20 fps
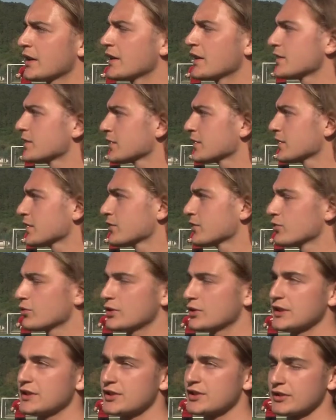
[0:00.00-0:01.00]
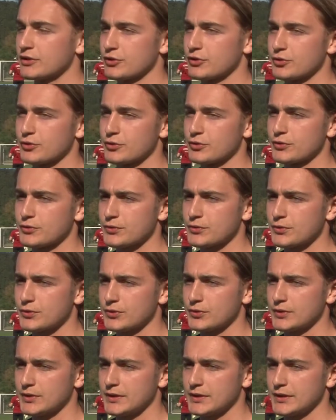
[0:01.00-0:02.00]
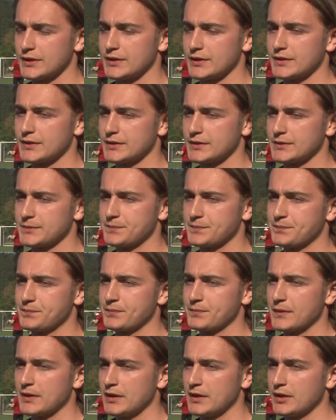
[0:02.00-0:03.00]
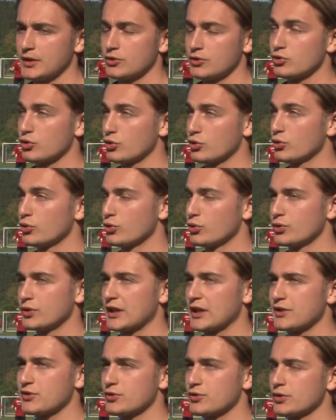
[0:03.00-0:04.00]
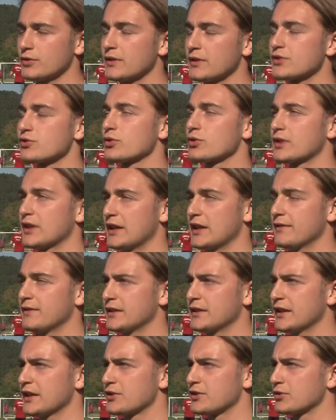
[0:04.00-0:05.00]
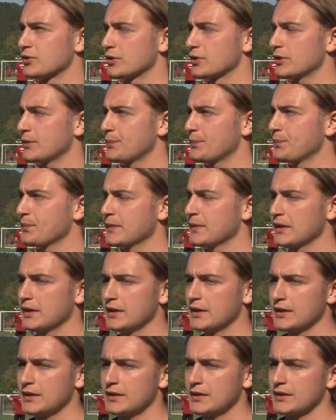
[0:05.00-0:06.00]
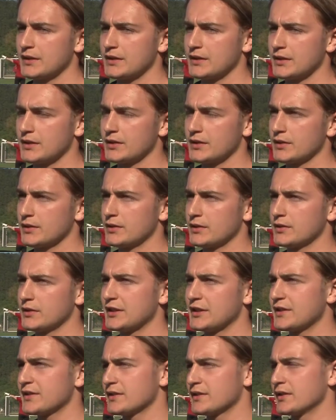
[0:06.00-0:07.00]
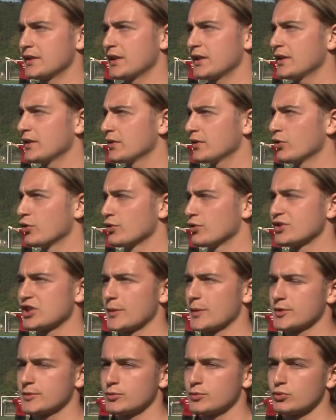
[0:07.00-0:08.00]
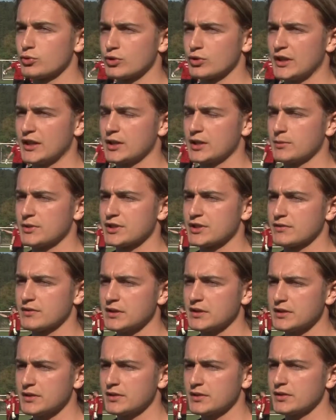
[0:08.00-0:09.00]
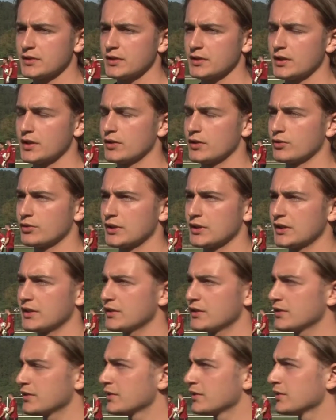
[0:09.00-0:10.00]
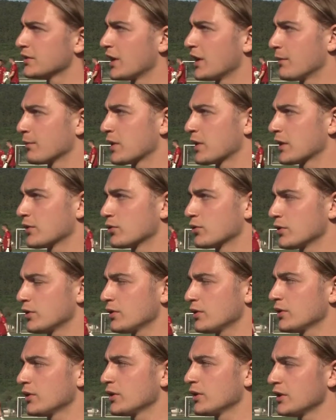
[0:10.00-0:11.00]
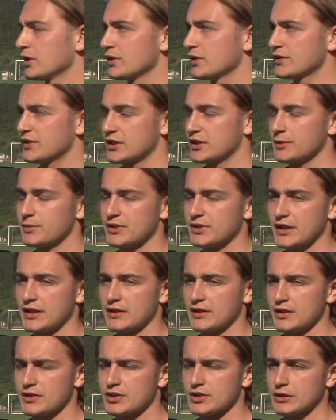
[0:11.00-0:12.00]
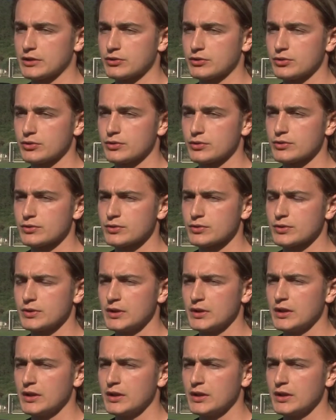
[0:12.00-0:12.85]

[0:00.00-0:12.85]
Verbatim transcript: Gerçekten çok iyi çalışıyoruz. Ee, çok yoğun geçiyor ve çok keyifli geçiyor. Ee, ikisinde oynayacağımız bir Ukrayna maçı var. Ee, ona tam kadro sıkı bir şekilde çalışıyoruz.